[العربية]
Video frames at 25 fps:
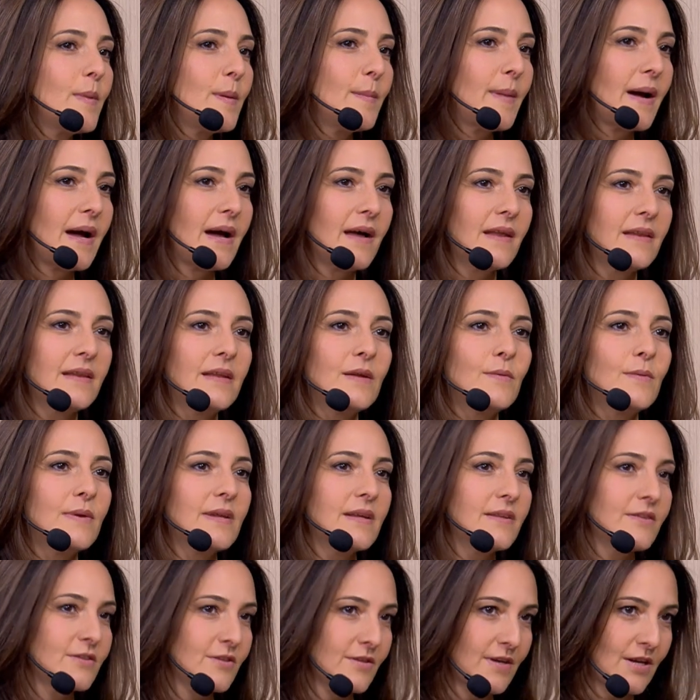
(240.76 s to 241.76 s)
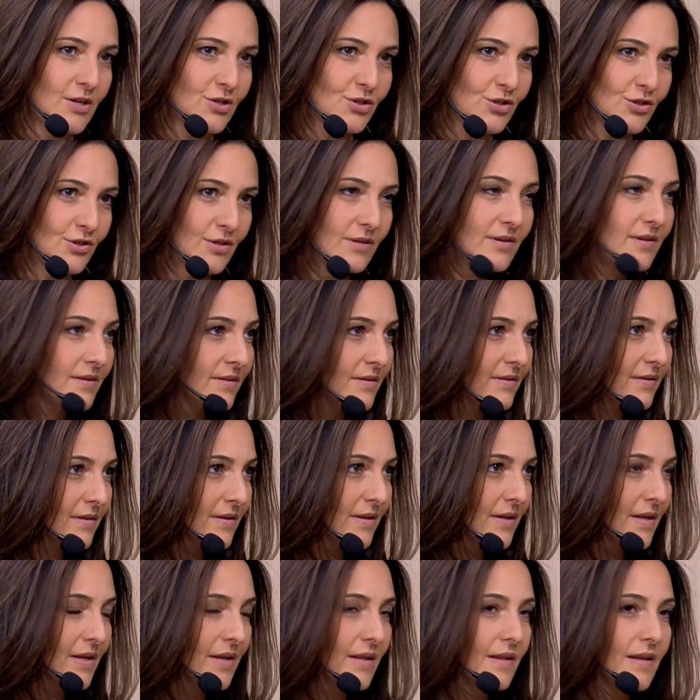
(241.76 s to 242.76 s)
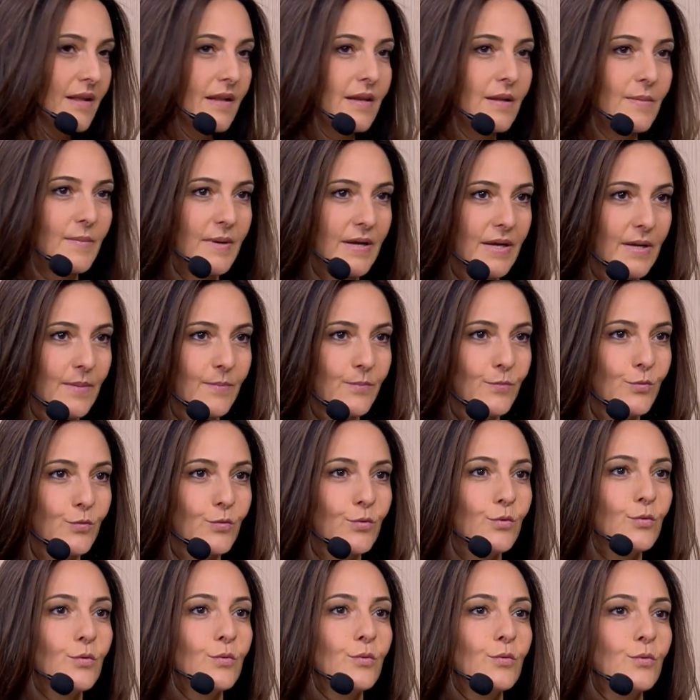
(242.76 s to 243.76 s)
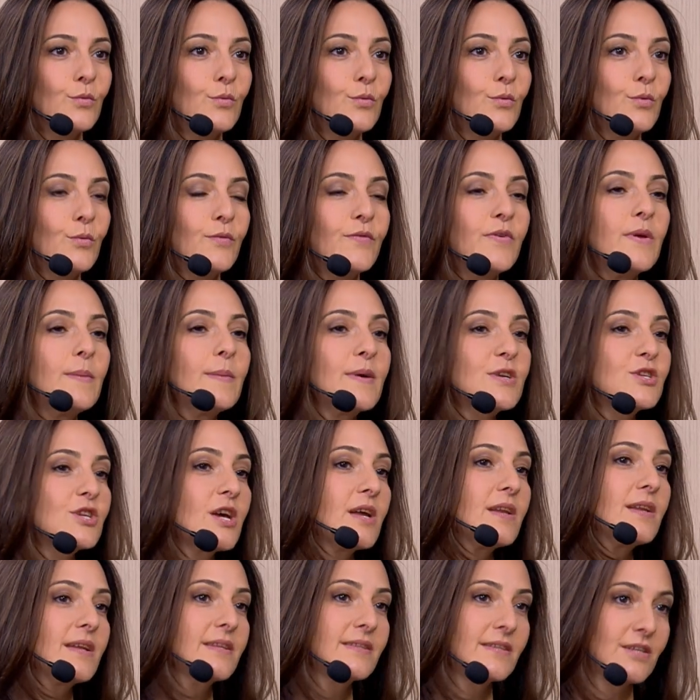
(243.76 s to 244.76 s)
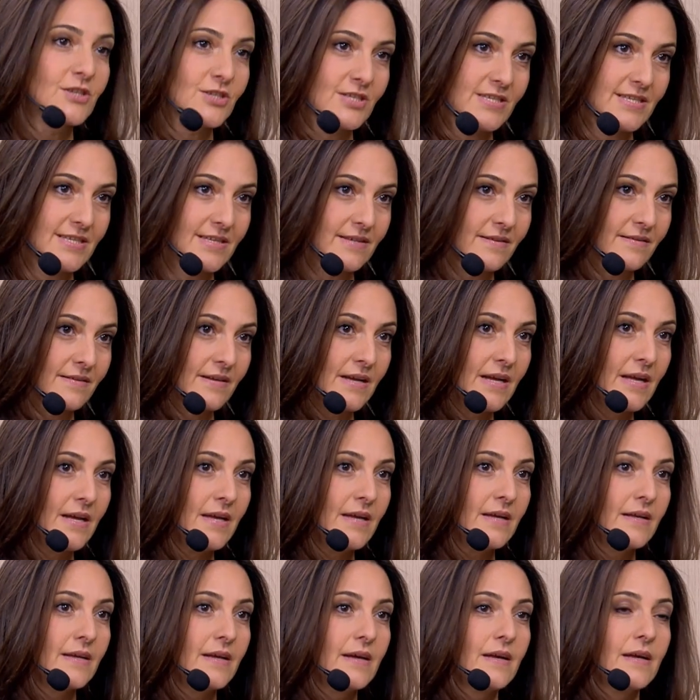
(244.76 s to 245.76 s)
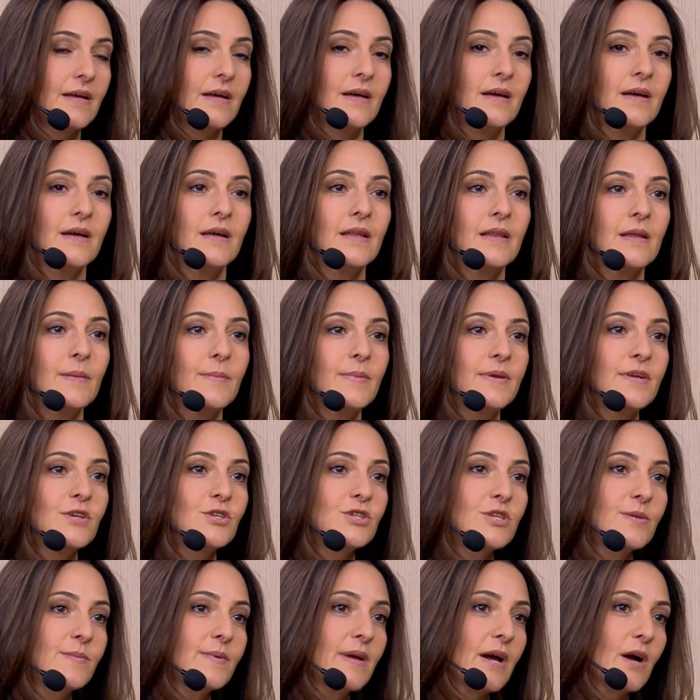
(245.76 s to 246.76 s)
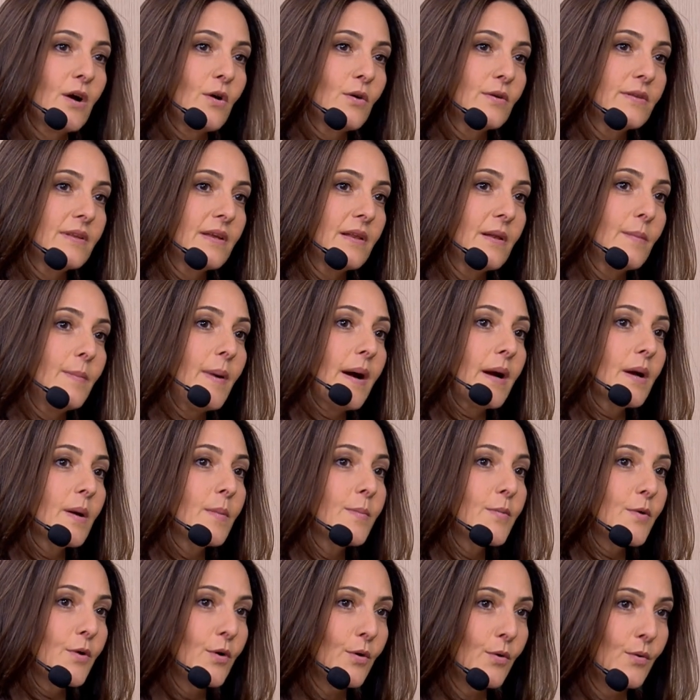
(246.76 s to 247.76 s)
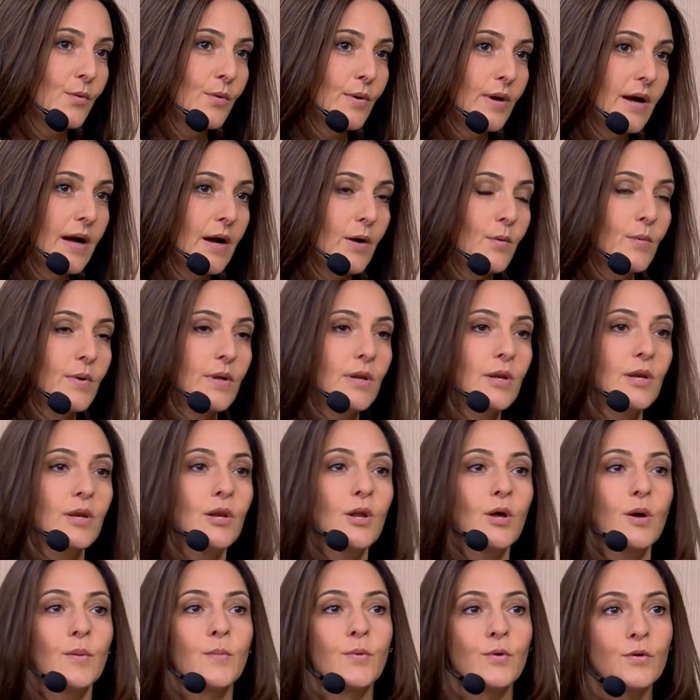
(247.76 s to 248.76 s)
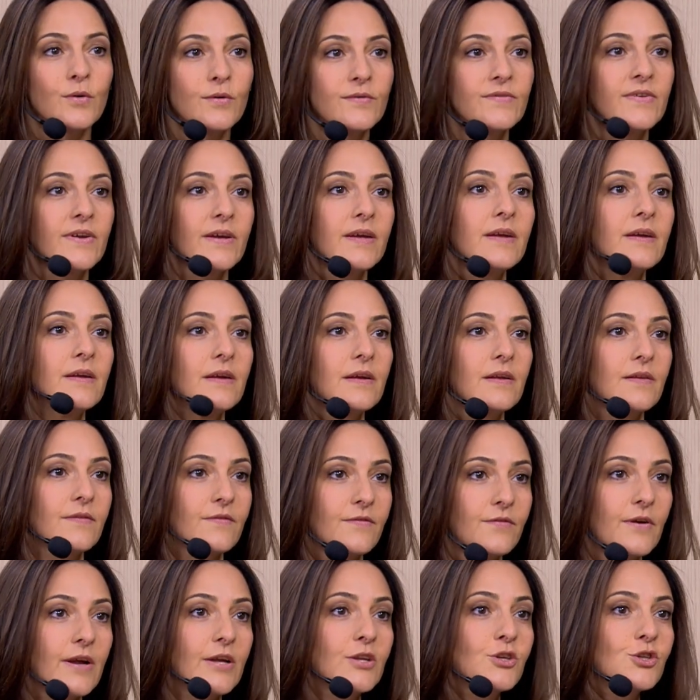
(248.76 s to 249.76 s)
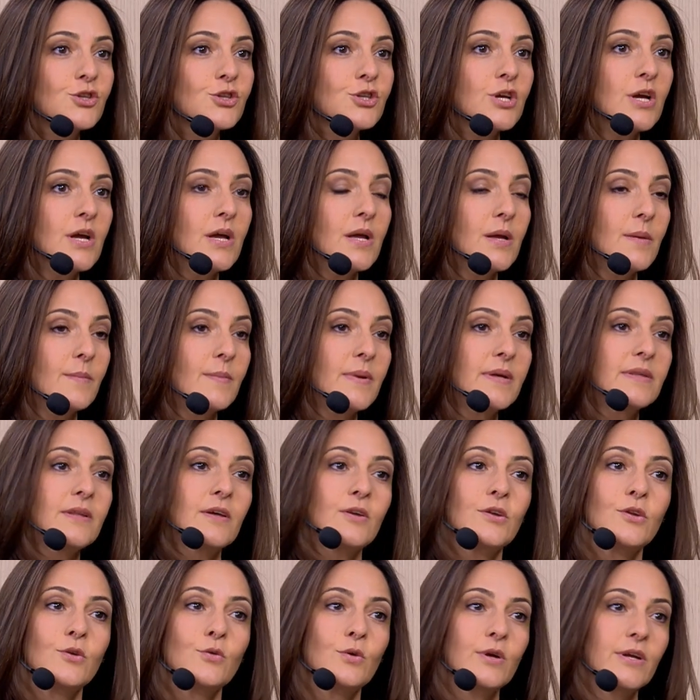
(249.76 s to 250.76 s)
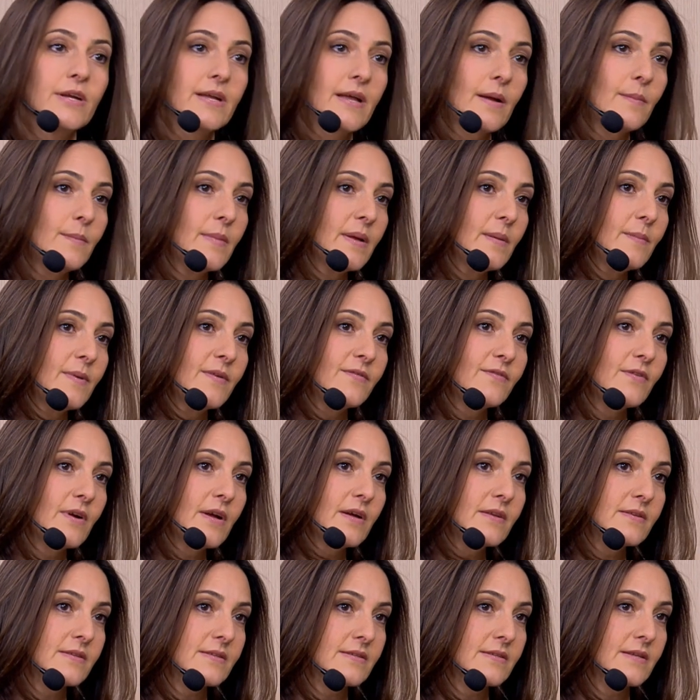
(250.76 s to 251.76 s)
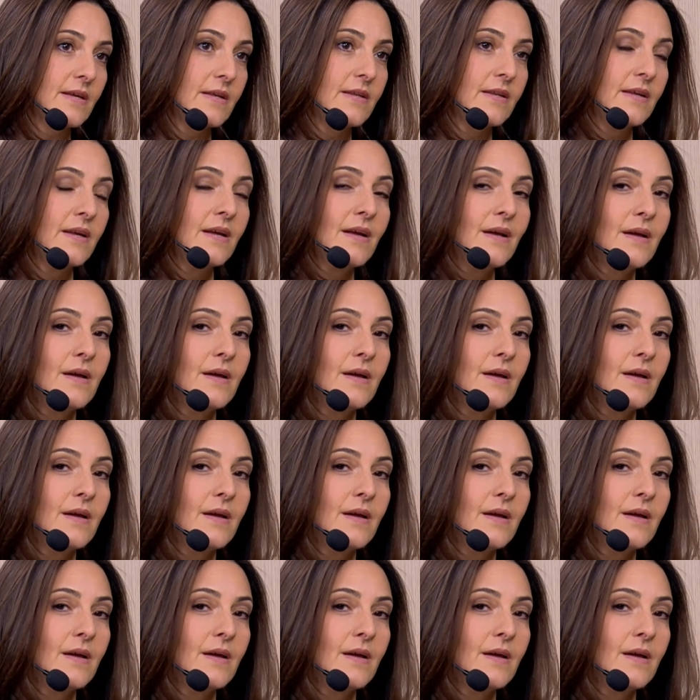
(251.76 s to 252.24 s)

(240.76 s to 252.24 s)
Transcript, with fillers: المحلي والانترناشونال نعم للي بيحبوا وفي مجال للتجسير نعم آه اللي بيجي بياخذ الباك برو او البروفي الفرنش بيقدر يروح يكمل بفرانس يعني